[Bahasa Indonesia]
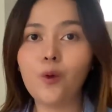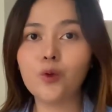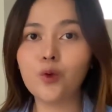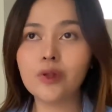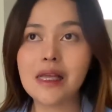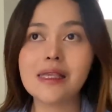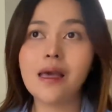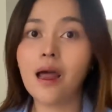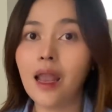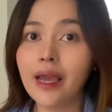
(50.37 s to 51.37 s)
untuk tas
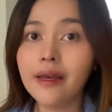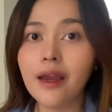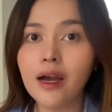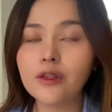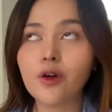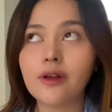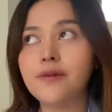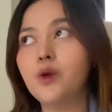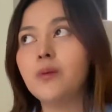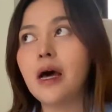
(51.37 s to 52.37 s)
yang lainnya atau
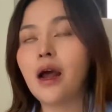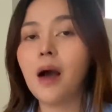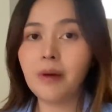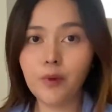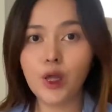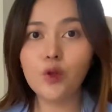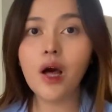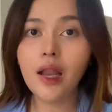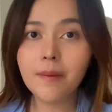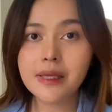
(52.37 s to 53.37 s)
review barang apapun itu
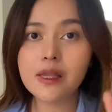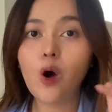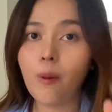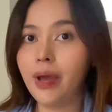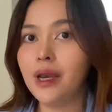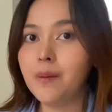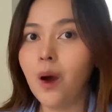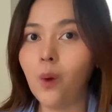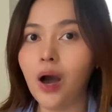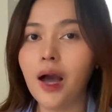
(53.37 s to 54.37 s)
kalian bisa komen di
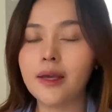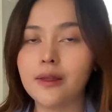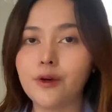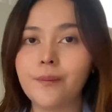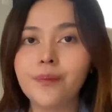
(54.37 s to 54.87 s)
bawah gitu